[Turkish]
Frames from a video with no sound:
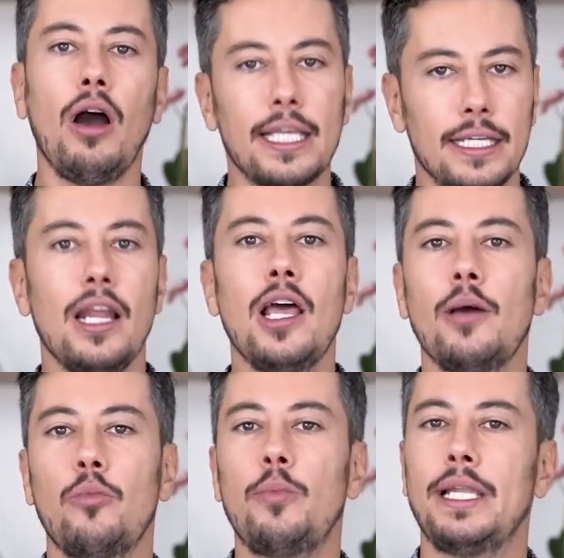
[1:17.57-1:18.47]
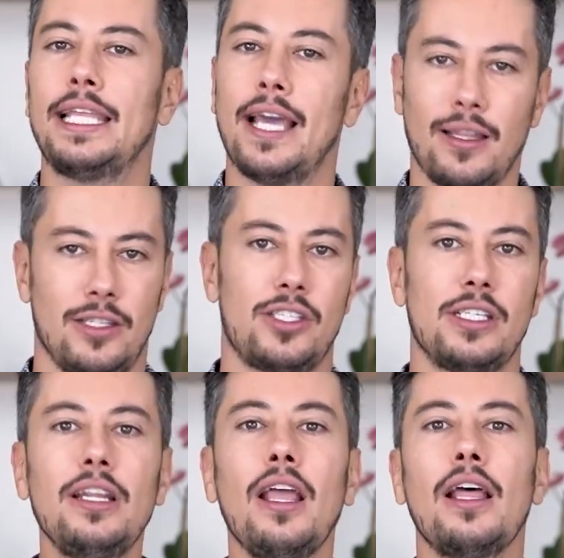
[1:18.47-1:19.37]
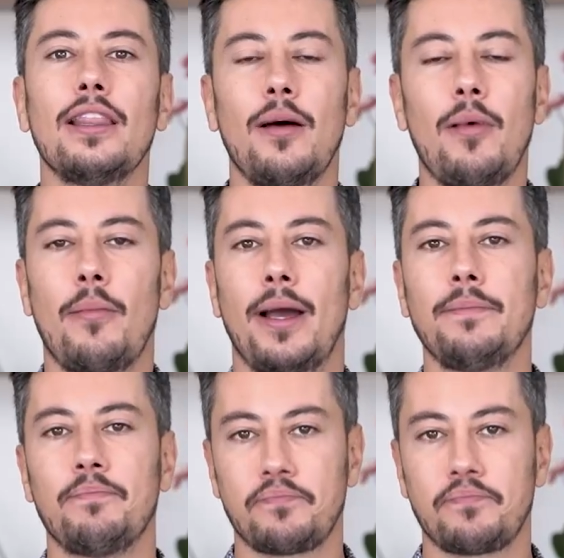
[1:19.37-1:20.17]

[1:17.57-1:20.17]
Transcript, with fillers: Hayır, bu bilgi yanlıştır. Tamamen